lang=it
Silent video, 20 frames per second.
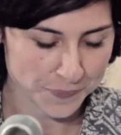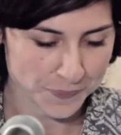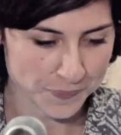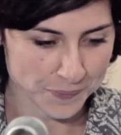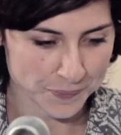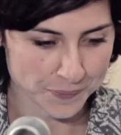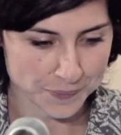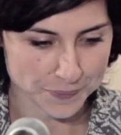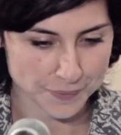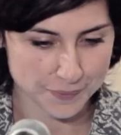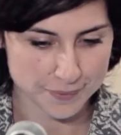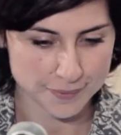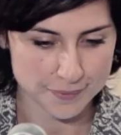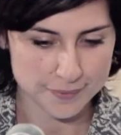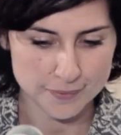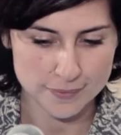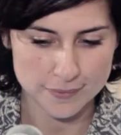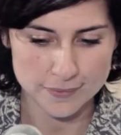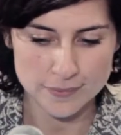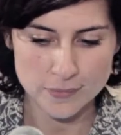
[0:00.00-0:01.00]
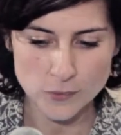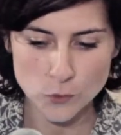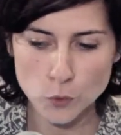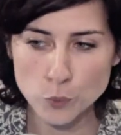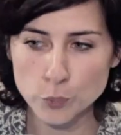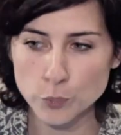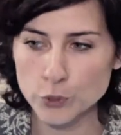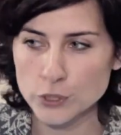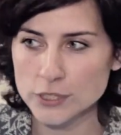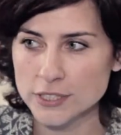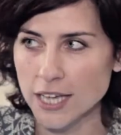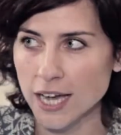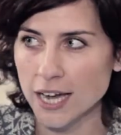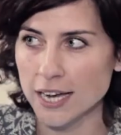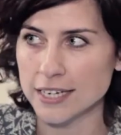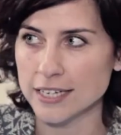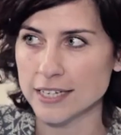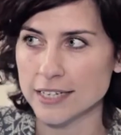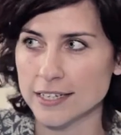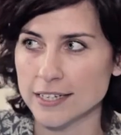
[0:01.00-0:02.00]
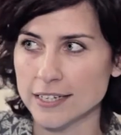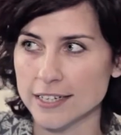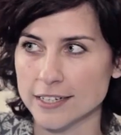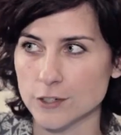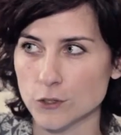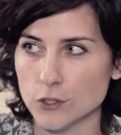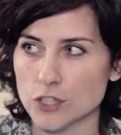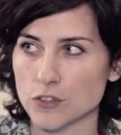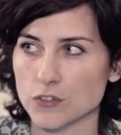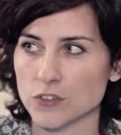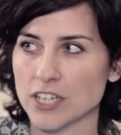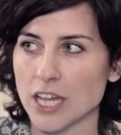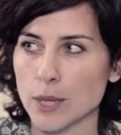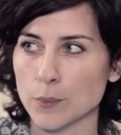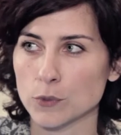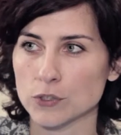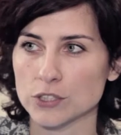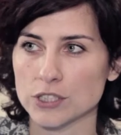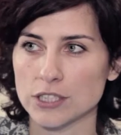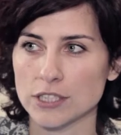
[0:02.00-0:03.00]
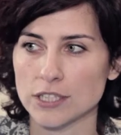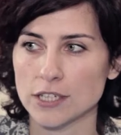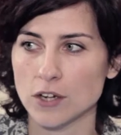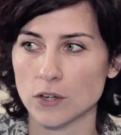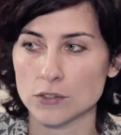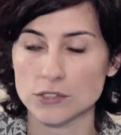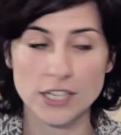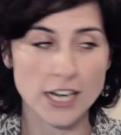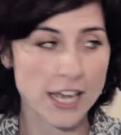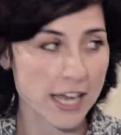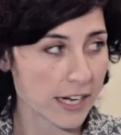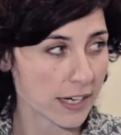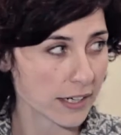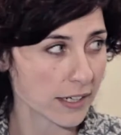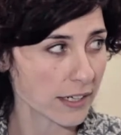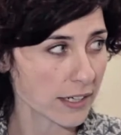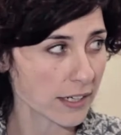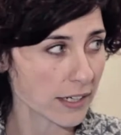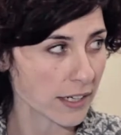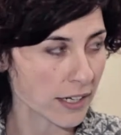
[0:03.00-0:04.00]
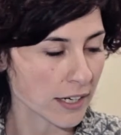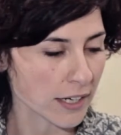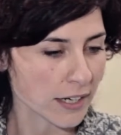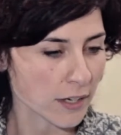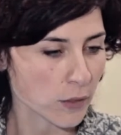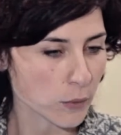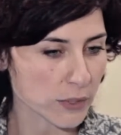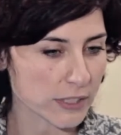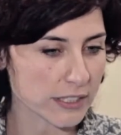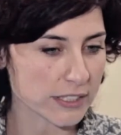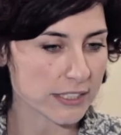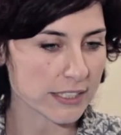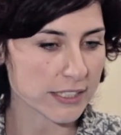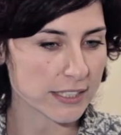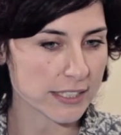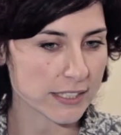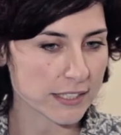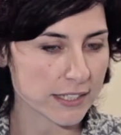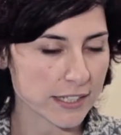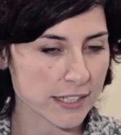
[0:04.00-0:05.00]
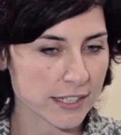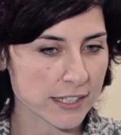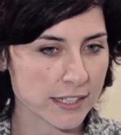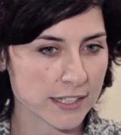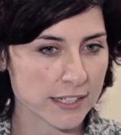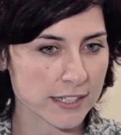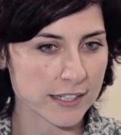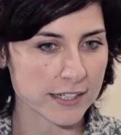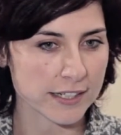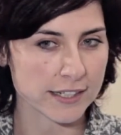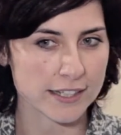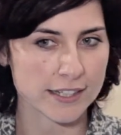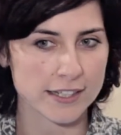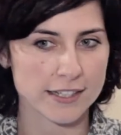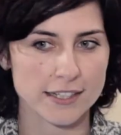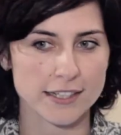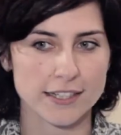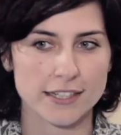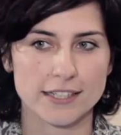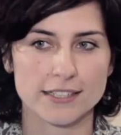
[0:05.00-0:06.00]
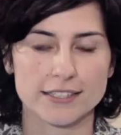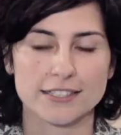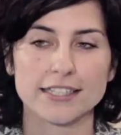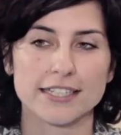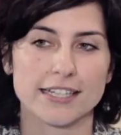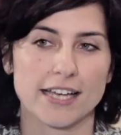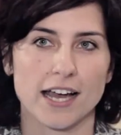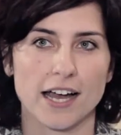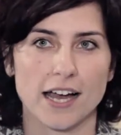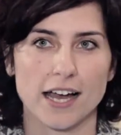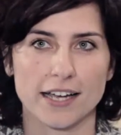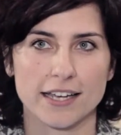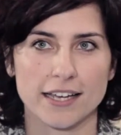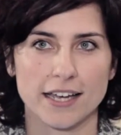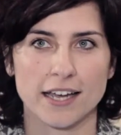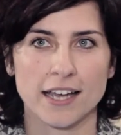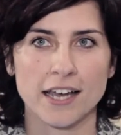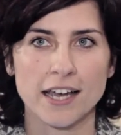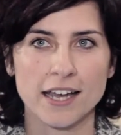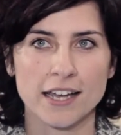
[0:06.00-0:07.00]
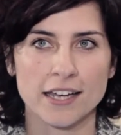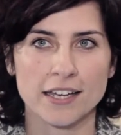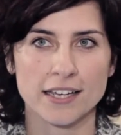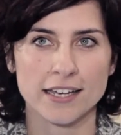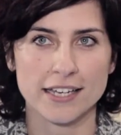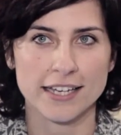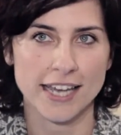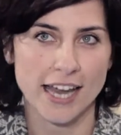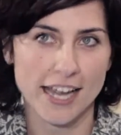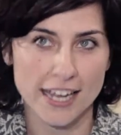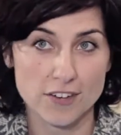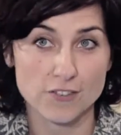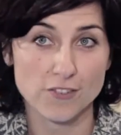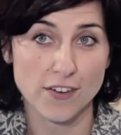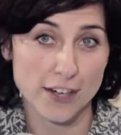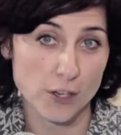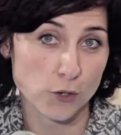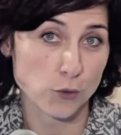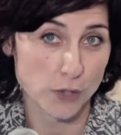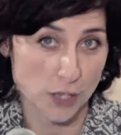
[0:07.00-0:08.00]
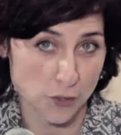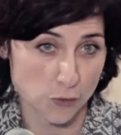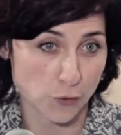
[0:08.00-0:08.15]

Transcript: Mm, un portale che noi definiamo di crowd learning, quindi eh, sì, che ha, che, eh, che ha a che fare con la